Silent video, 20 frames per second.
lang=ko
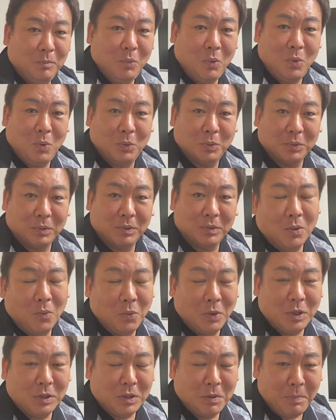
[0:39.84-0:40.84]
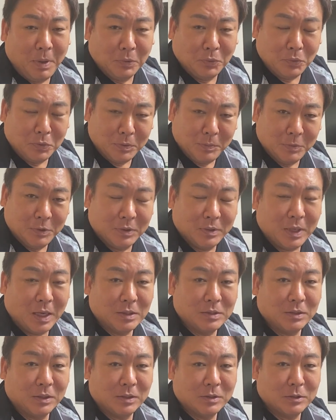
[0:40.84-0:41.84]
뭐, 오래된 백조님들은
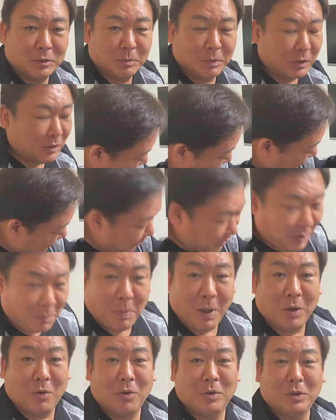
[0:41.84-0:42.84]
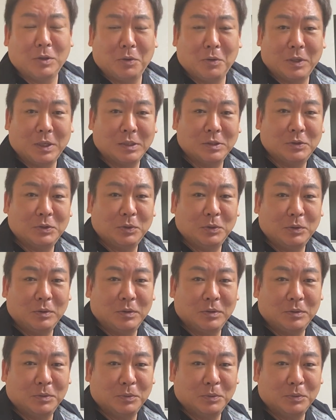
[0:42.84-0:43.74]
아시겠지만, 이거 백억인 건 알죠? 그래서